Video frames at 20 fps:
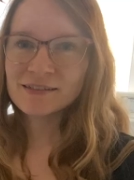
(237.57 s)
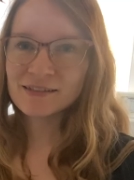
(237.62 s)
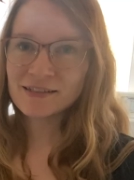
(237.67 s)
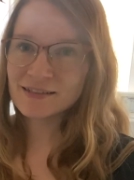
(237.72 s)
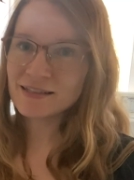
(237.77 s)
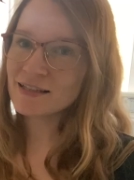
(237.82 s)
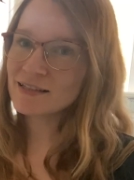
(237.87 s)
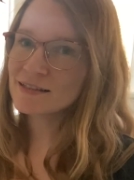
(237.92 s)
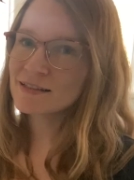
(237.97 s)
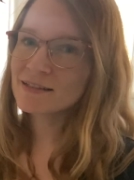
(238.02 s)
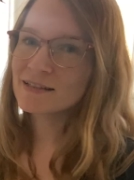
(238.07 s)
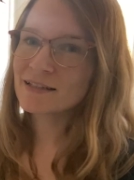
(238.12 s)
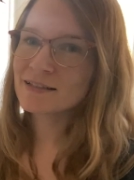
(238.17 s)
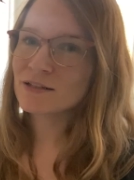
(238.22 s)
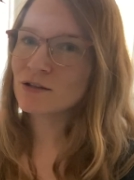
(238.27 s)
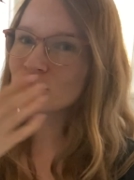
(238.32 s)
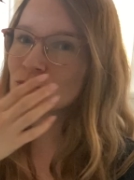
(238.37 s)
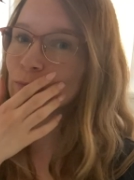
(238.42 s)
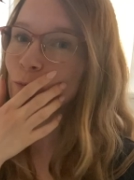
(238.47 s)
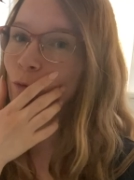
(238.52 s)
Das Essen ist jetzt
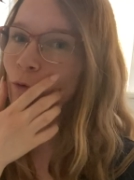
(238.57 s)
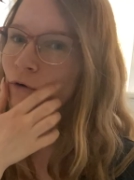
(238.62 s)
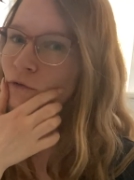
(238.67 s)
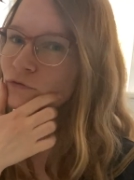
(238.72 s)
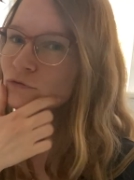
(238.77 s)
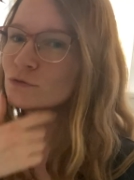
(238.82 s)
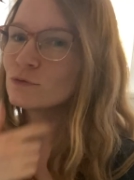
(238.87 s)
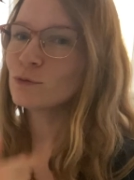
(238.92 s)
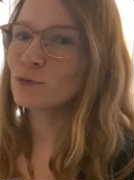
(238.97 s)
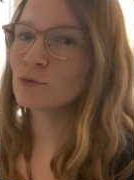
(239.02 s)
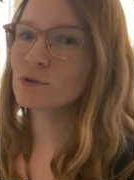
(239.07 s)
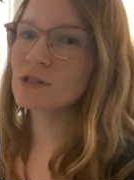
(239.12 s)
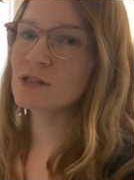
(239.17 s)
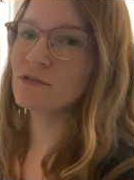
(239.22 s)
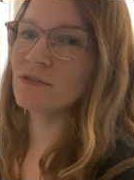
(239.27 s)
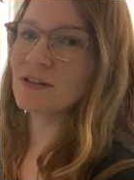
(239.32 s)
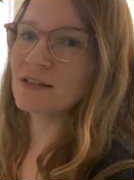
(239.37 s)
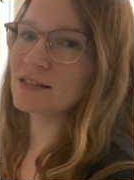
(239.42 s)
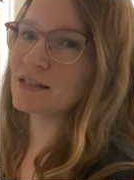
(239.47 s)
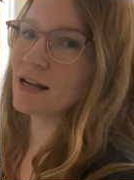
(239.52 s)
aus dem Ofen und
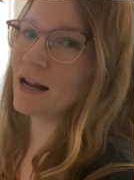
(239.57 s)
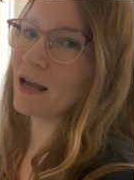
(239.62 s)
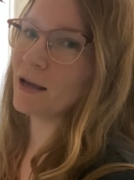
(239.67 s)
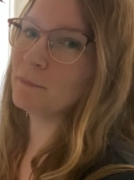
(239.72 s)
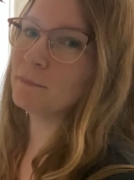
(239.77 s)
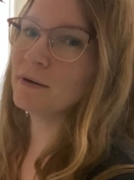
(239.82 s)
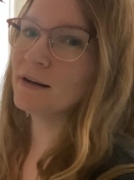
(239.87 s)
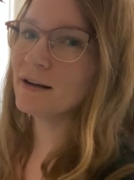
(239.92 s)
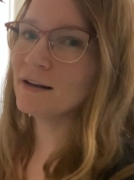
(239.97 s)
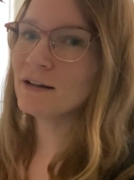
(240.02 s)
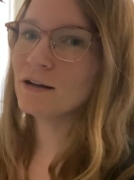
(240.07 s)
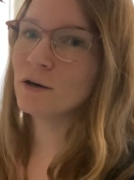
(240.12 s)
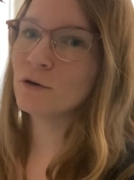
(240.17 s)
ich werde es dann einmal